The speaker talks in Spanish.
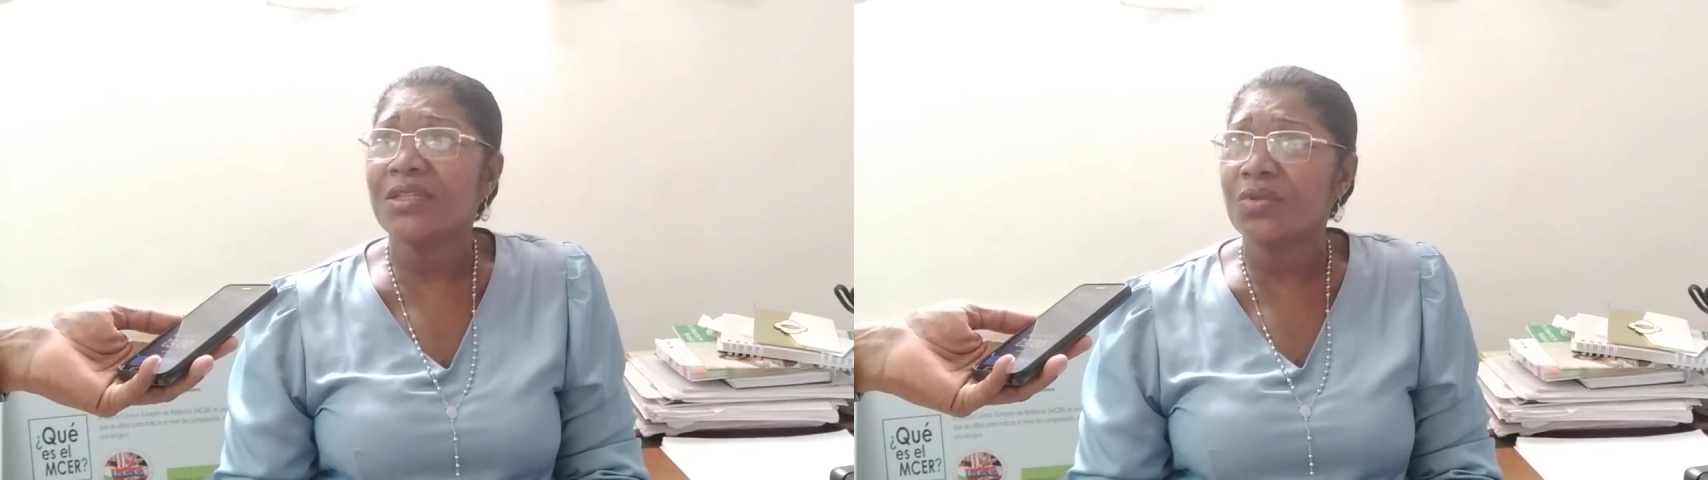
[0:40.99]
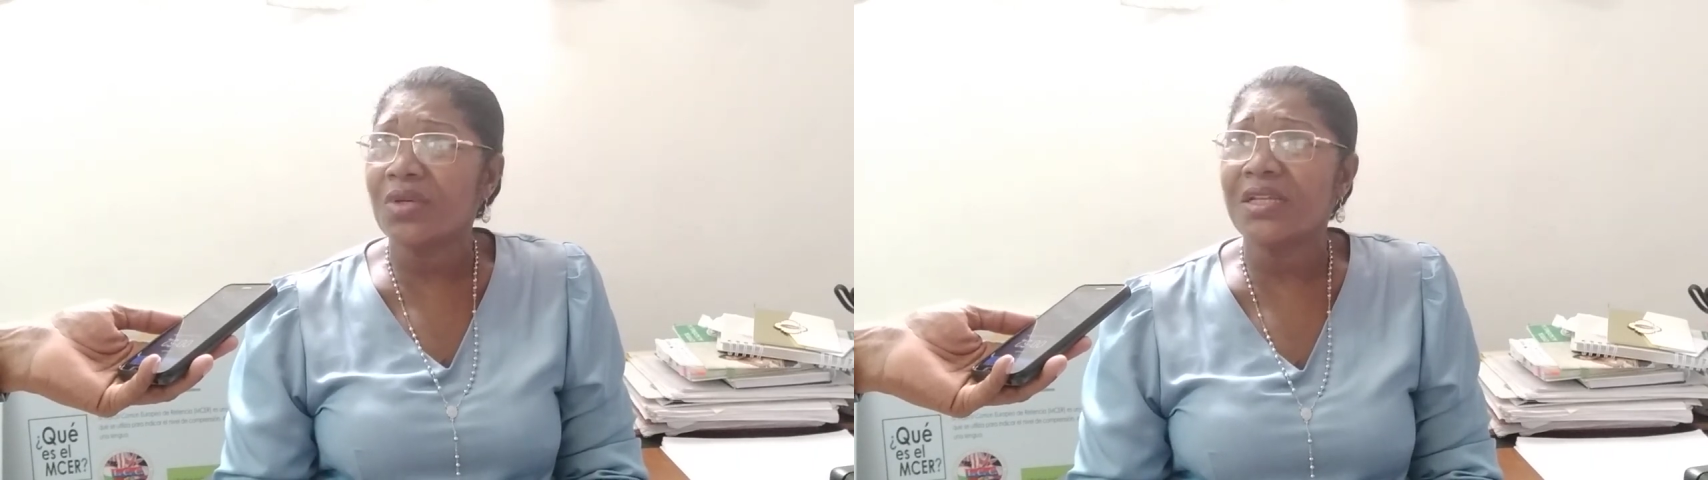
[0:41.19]

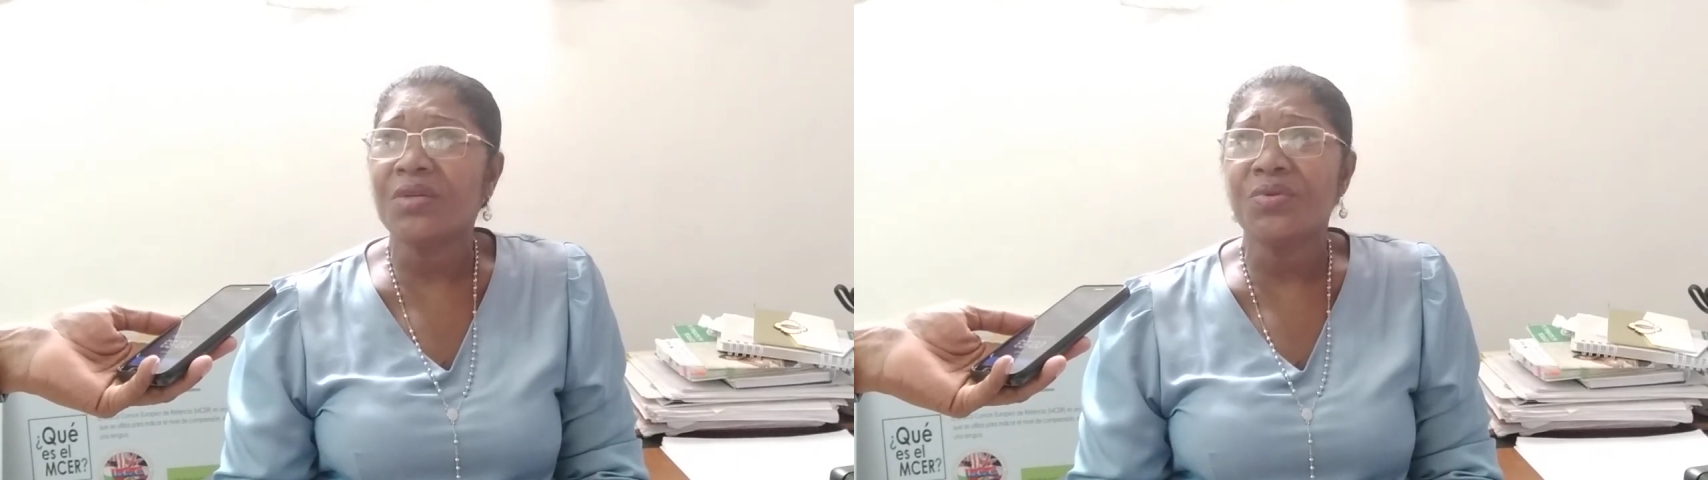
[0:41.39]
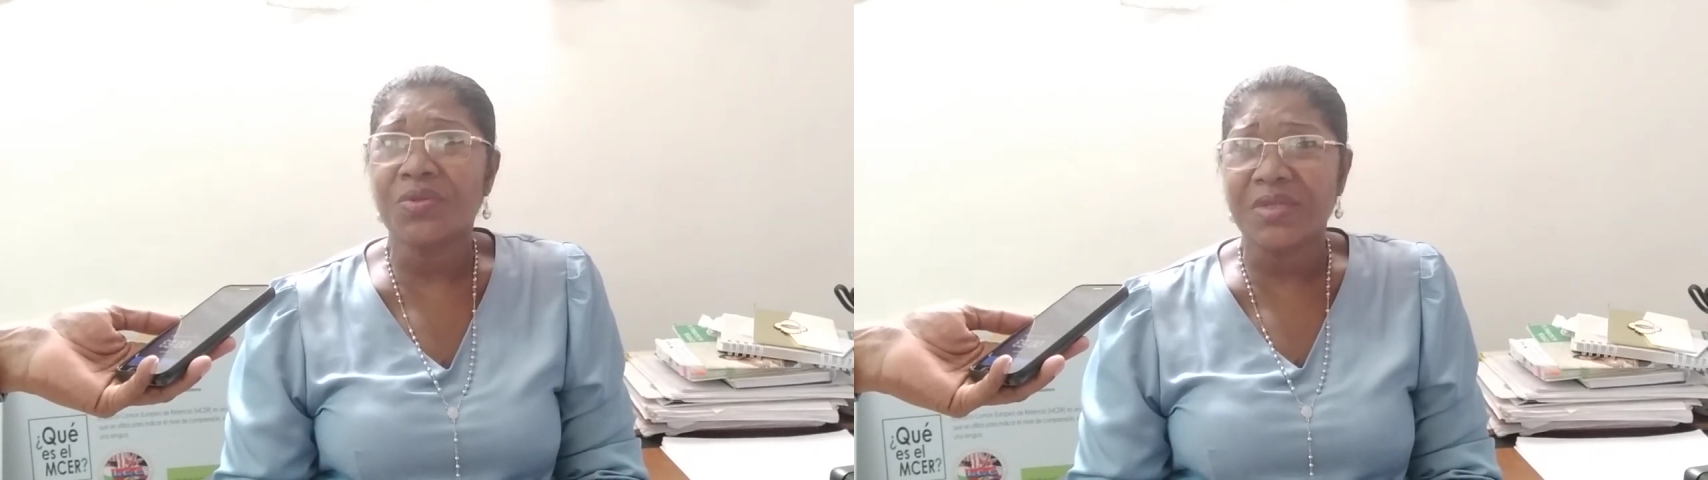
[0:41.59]
de todas
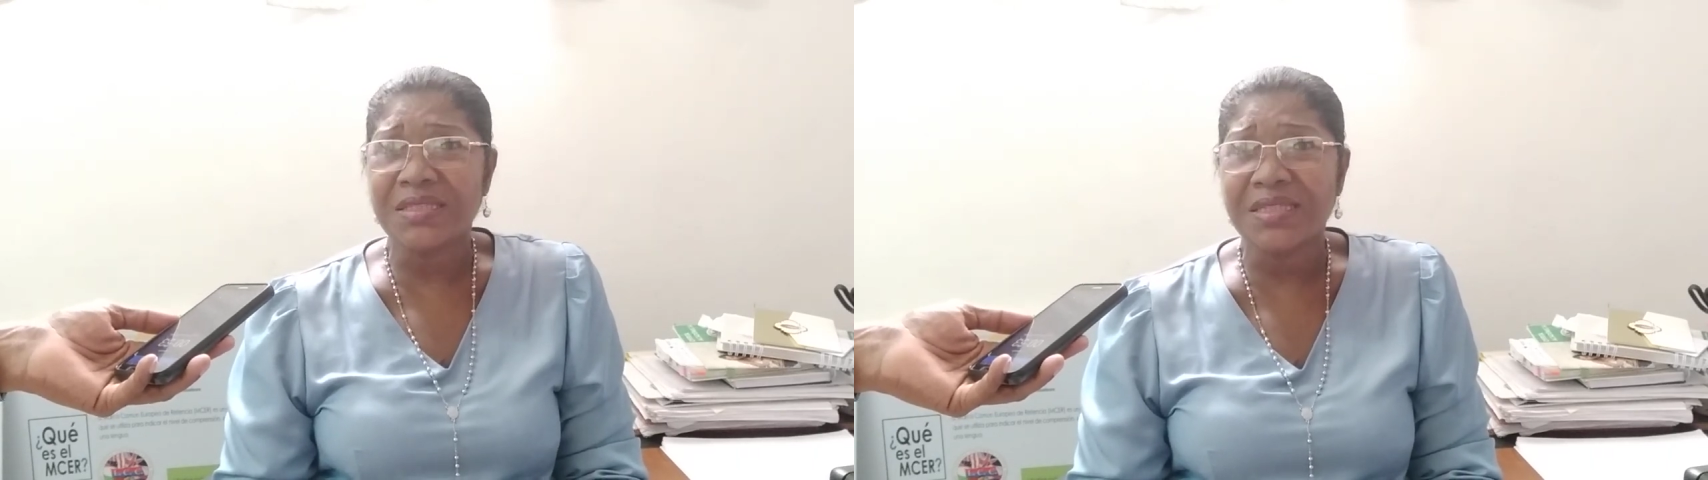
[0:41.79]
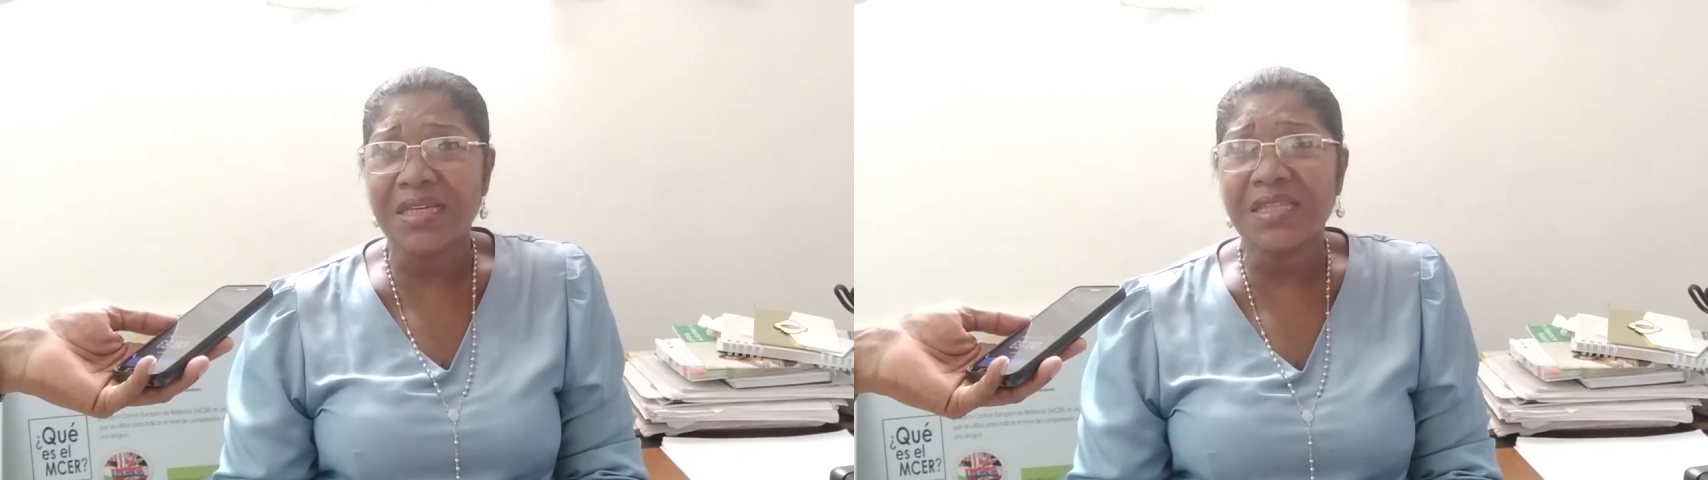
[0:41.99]
las
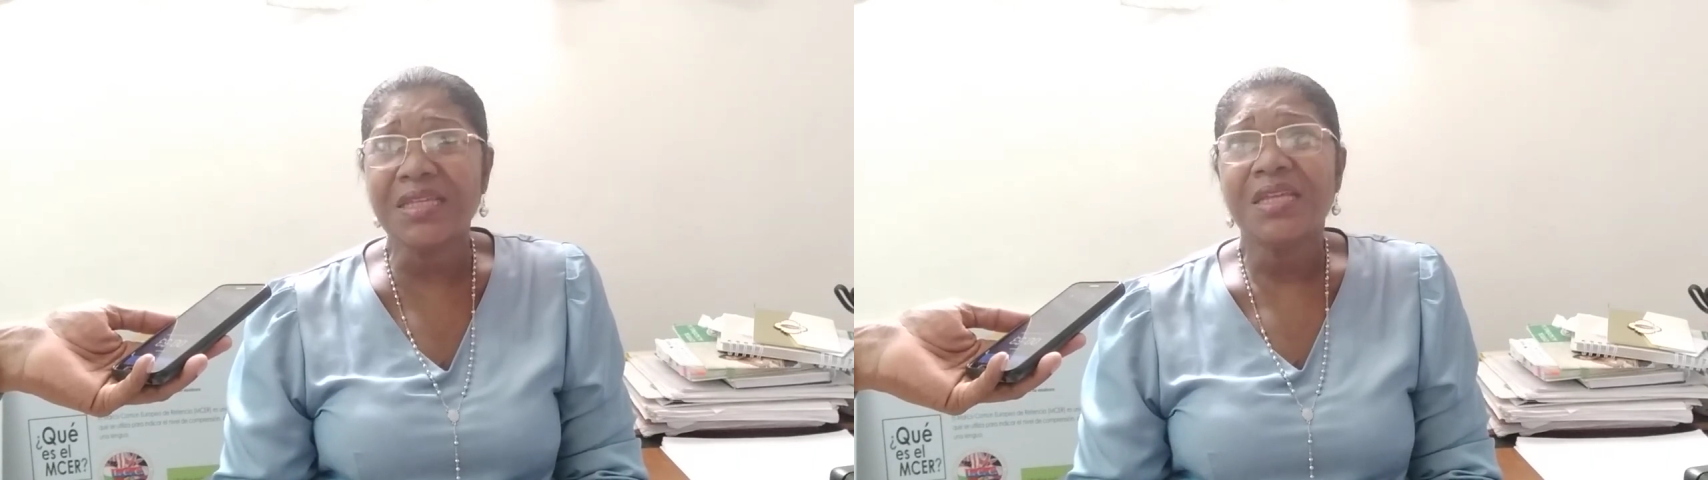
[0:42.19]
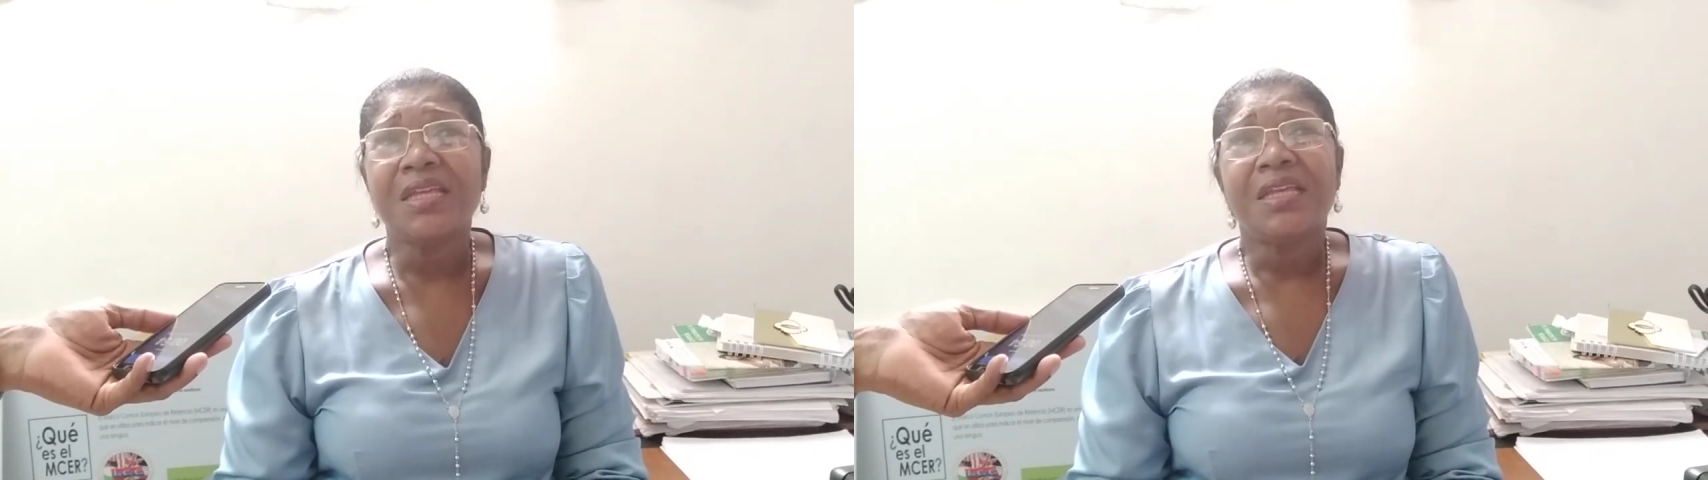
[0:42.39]

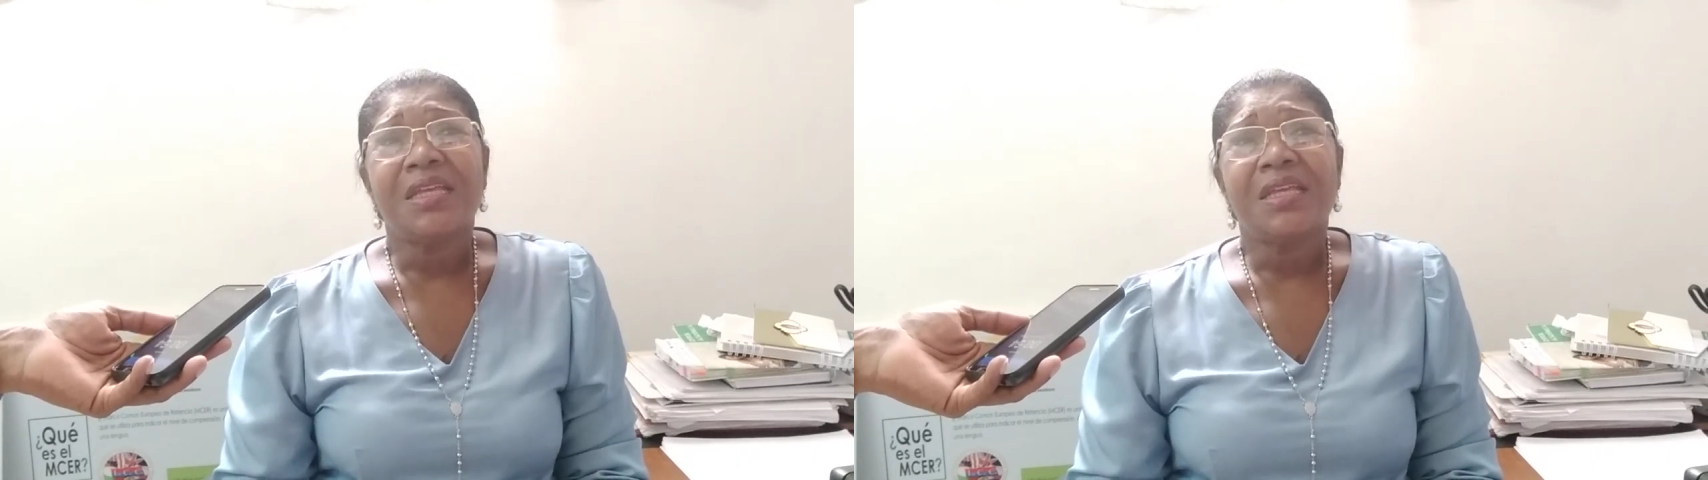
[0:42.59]
universidades